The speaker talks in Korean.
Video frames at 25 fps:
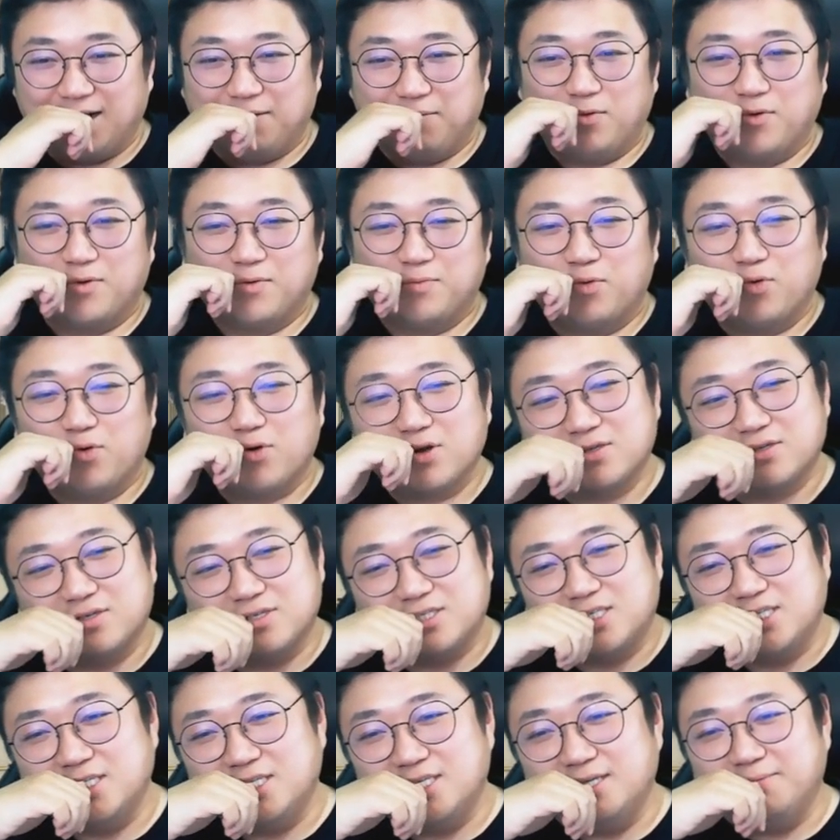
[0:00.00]
그러니까 뭐, 모르겠어
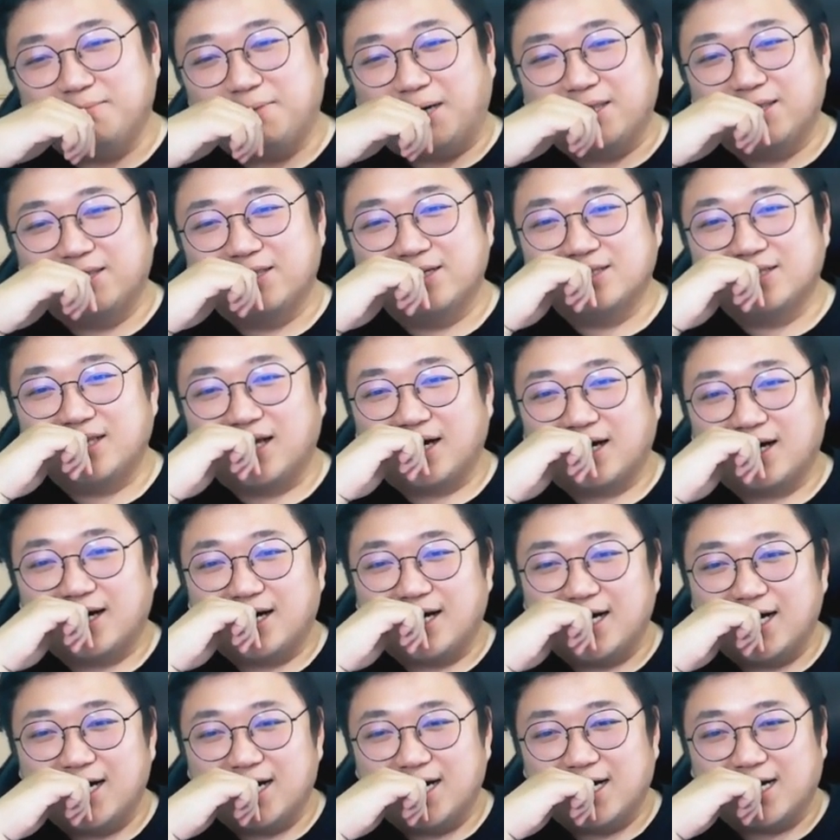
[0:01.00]
신이
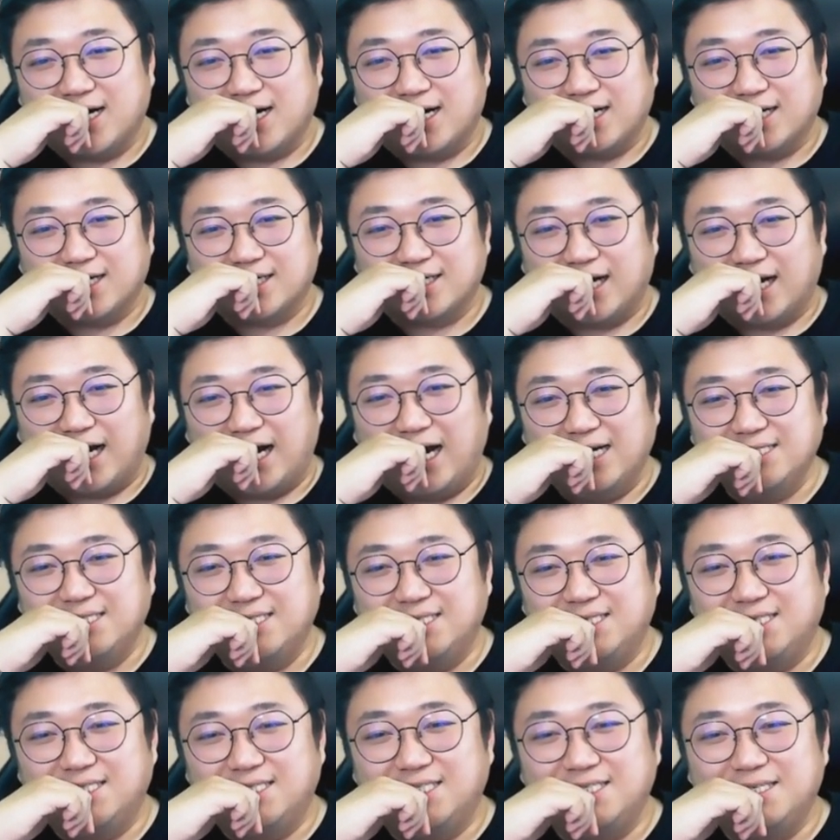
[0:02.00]
만들다가 그냥 아이
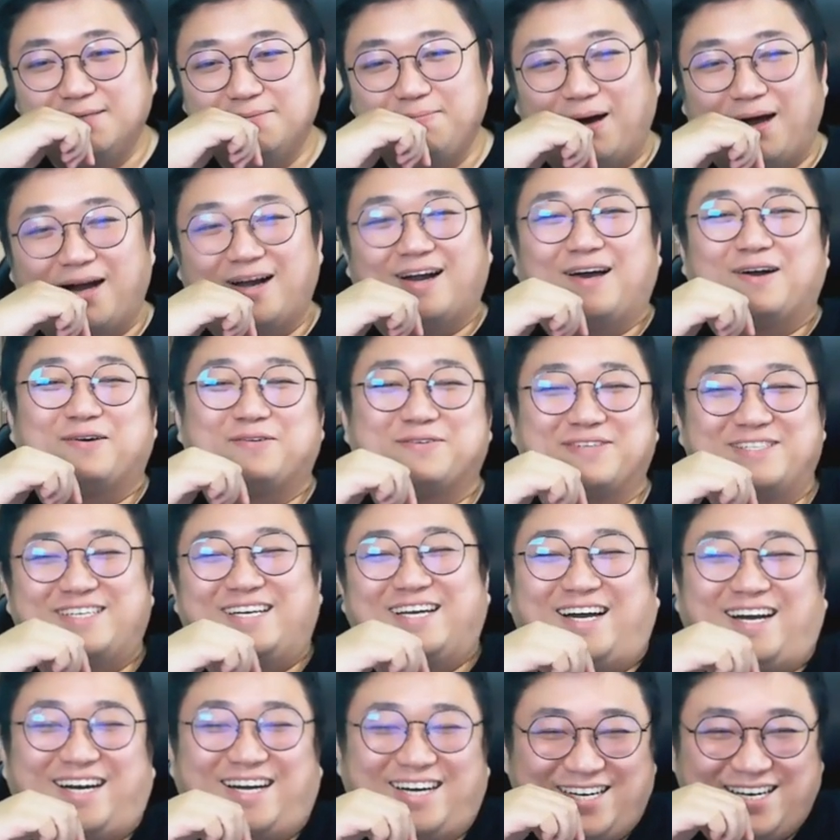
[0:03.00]
씨발하고
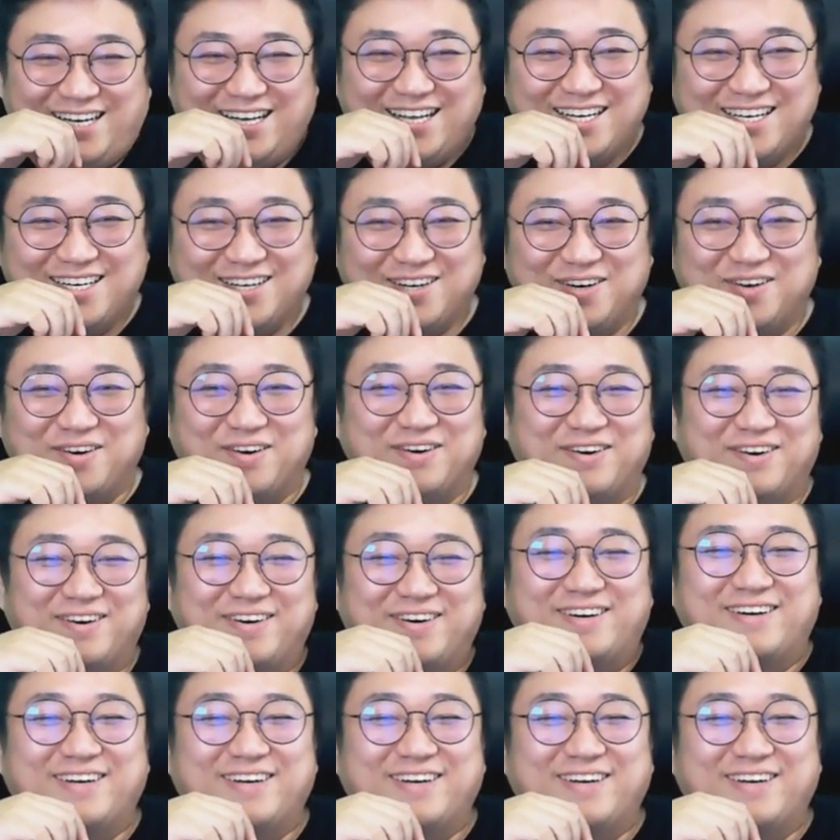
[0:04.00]
그냥 어